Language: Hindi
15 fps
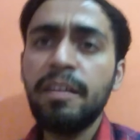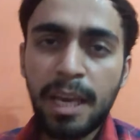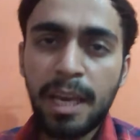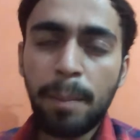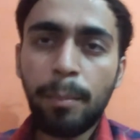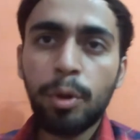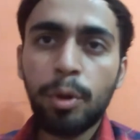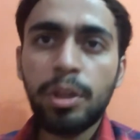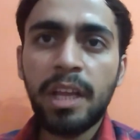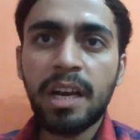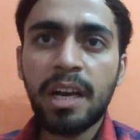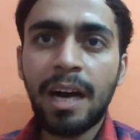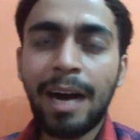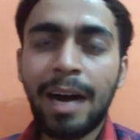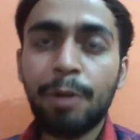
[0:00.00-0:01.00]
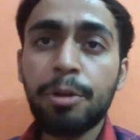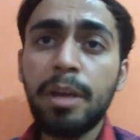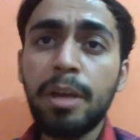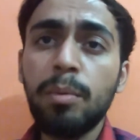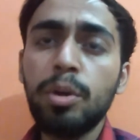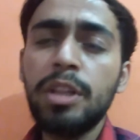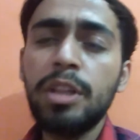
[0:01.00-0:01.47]
पीएम मोदी का
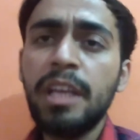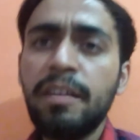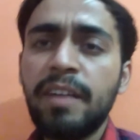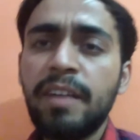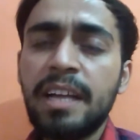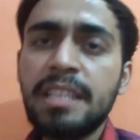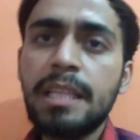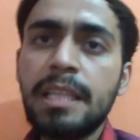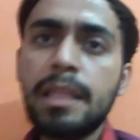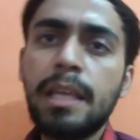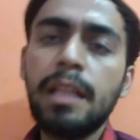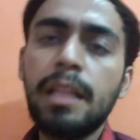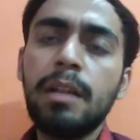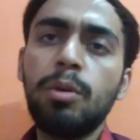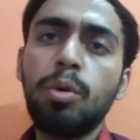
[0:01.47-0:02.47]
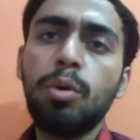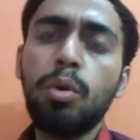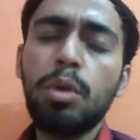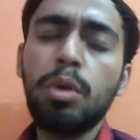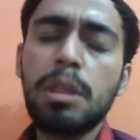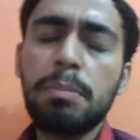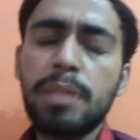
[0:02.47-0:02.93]
हाउडी मोदी इवेंट जिसकी
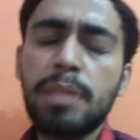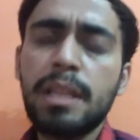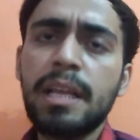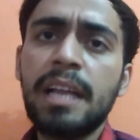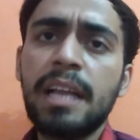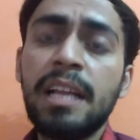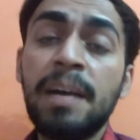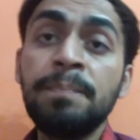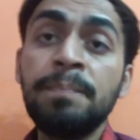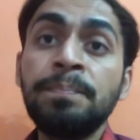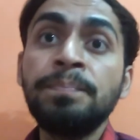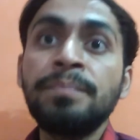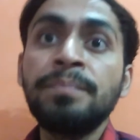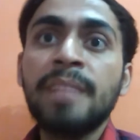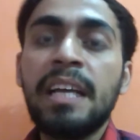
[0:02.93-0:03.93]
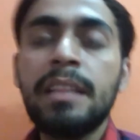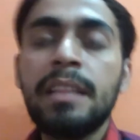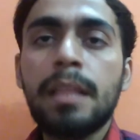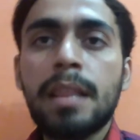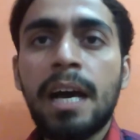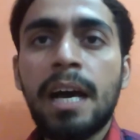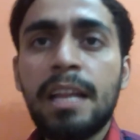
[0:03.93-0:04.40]
लोगों को सबसे ज़्यादा
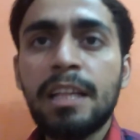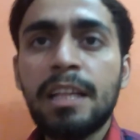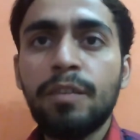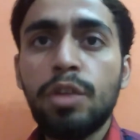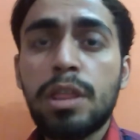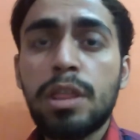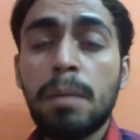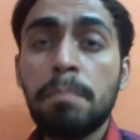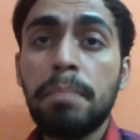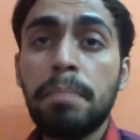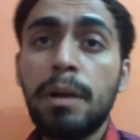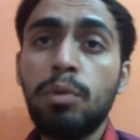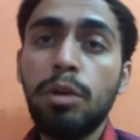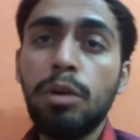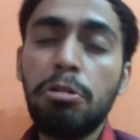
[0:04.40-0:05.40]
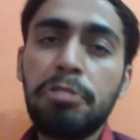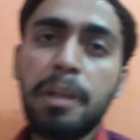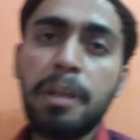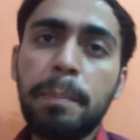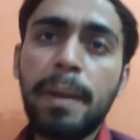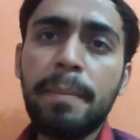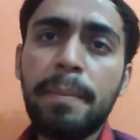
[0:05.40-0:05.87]
इंतज़ार था वो संपन्न हुआ और
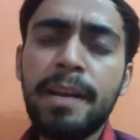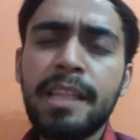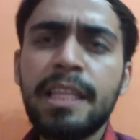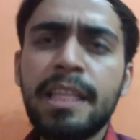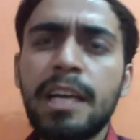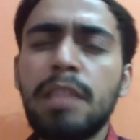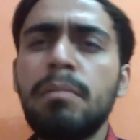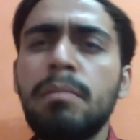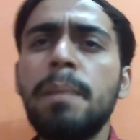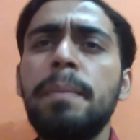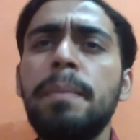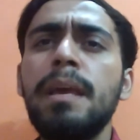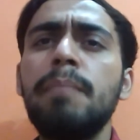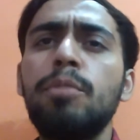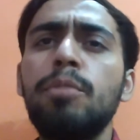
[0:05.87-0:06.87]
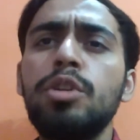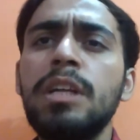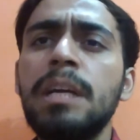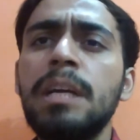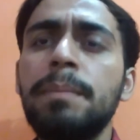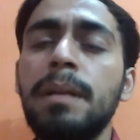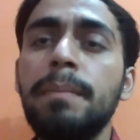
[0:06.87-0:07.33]
नब्बे मिनट तक इसमें पीएम मोदी
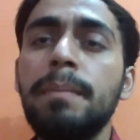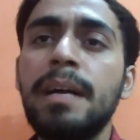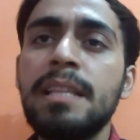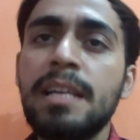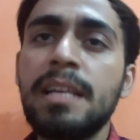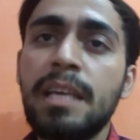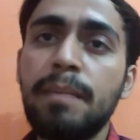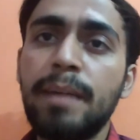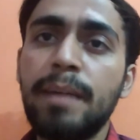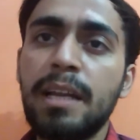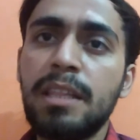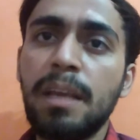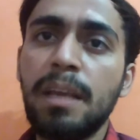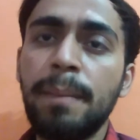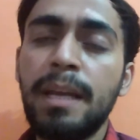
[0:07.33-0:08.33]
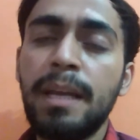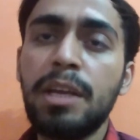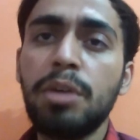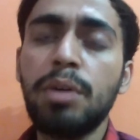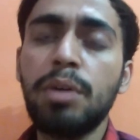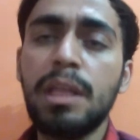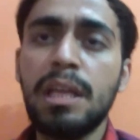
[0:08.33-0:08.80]
ने अपनी बात रखी भारतीय
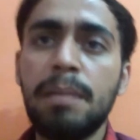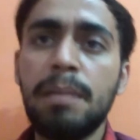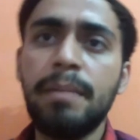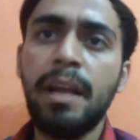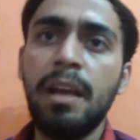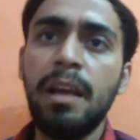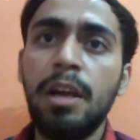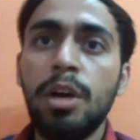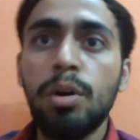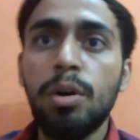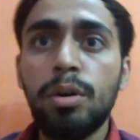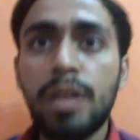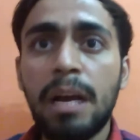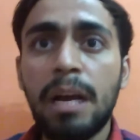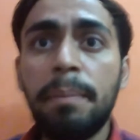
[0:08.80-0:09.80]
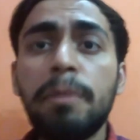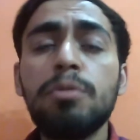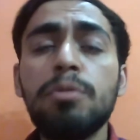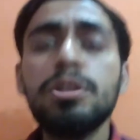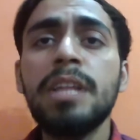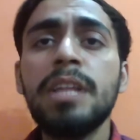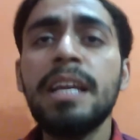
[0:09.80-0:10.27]
अमेरिकियों के सामने और यहाँ पे
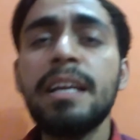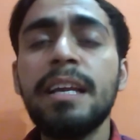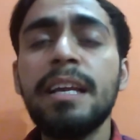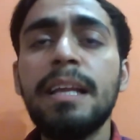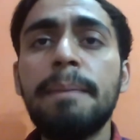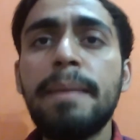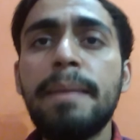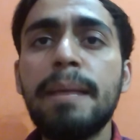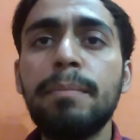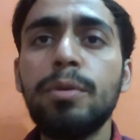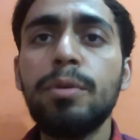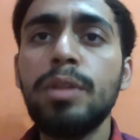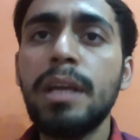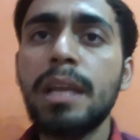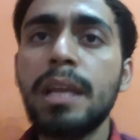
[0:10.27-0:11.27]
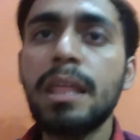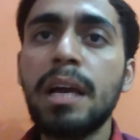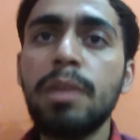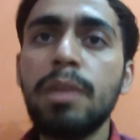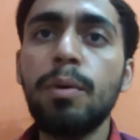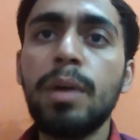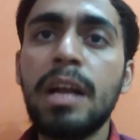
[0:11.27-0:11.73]
कुछ देर के लिए पीएम मोदी के
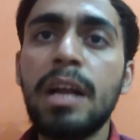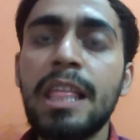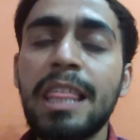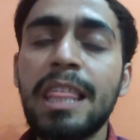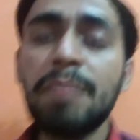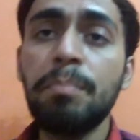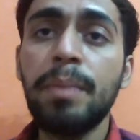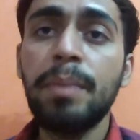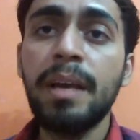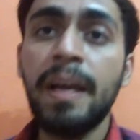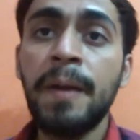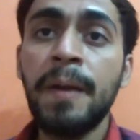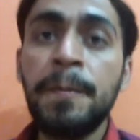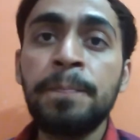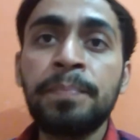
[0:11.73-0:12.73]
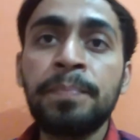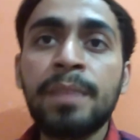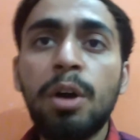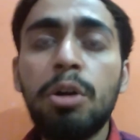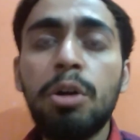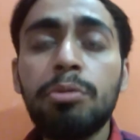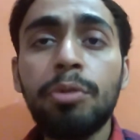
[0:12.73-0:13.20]
साथ डोनाल्ड ट्रंप भी आए
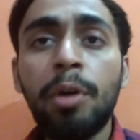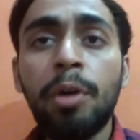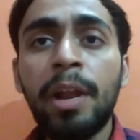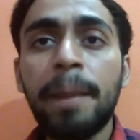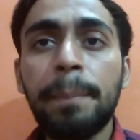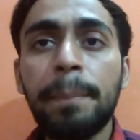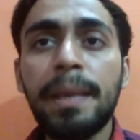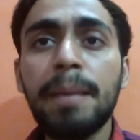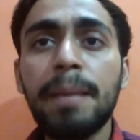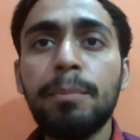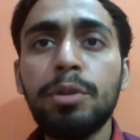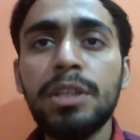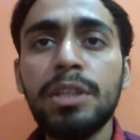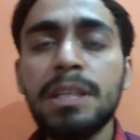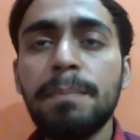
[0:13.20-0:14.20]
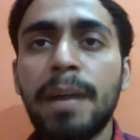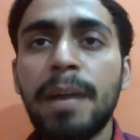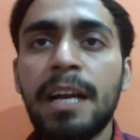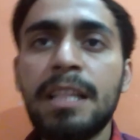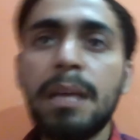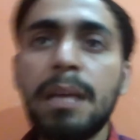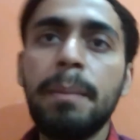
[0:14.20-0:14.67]
और उन्होंने पीएम मोदी जब
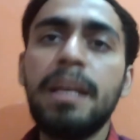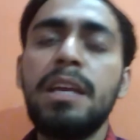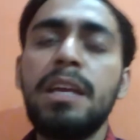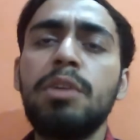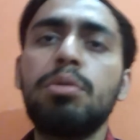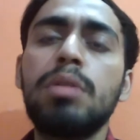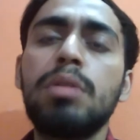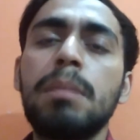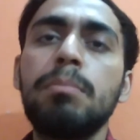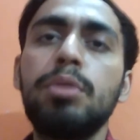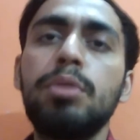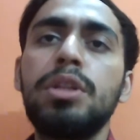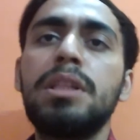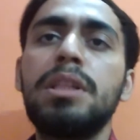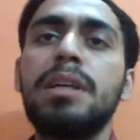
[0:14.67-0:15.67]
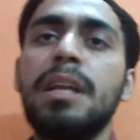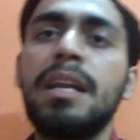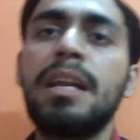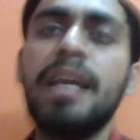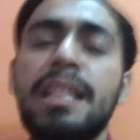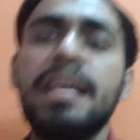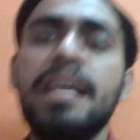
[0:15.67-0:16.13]
भारतीय अमेरिकियों को संबोधित कर
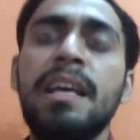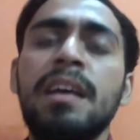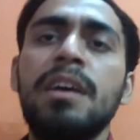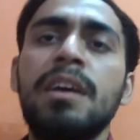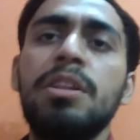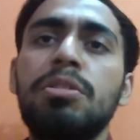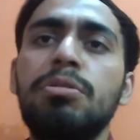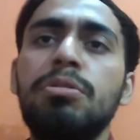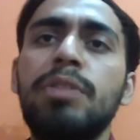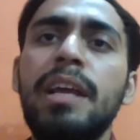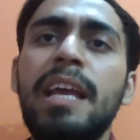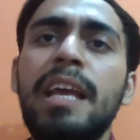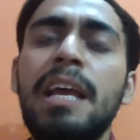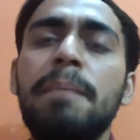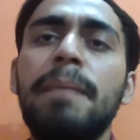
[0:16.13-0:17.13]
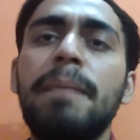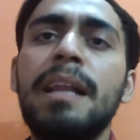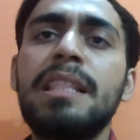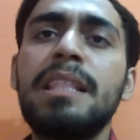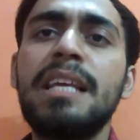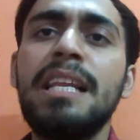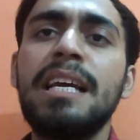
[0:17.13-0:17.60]
रहे थे तो उन्होंने एक
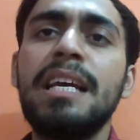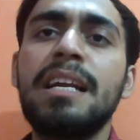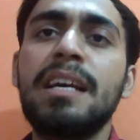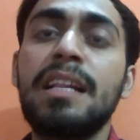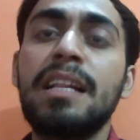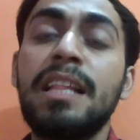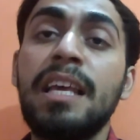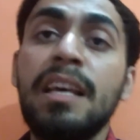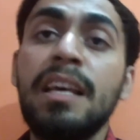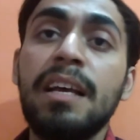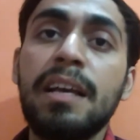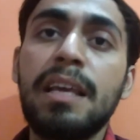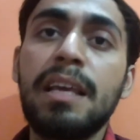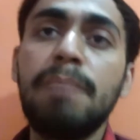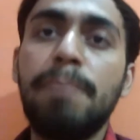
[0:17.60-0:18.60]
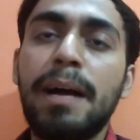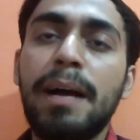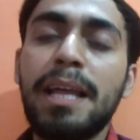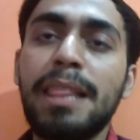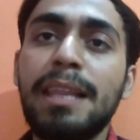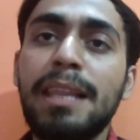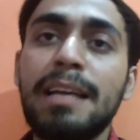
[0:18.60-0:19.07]
बात क्लियर कर दी कि
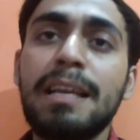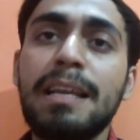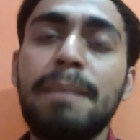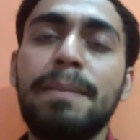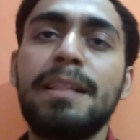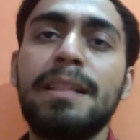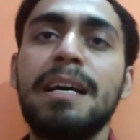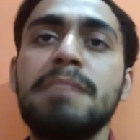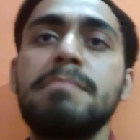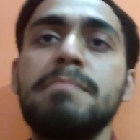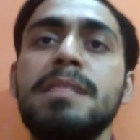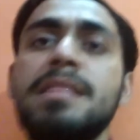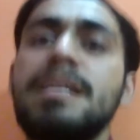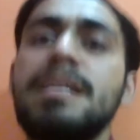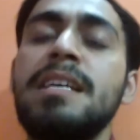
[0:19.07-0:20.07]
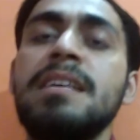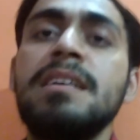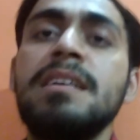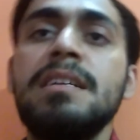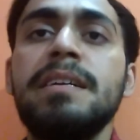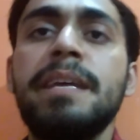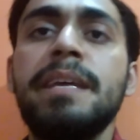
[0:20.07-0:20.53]
पाकिस्तान के प्रधानमंत्री
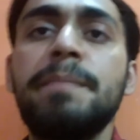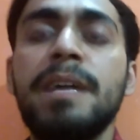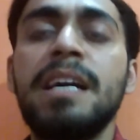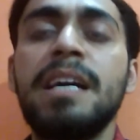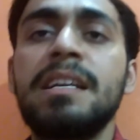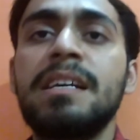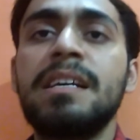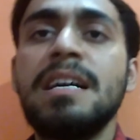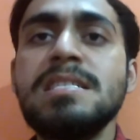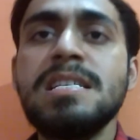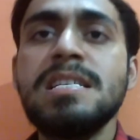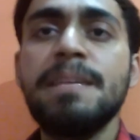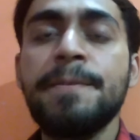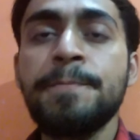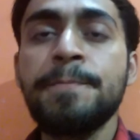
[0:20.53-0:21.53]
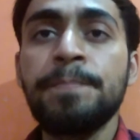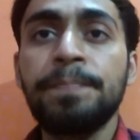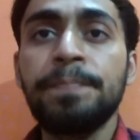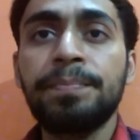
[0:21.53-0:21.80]
इमरान खान जब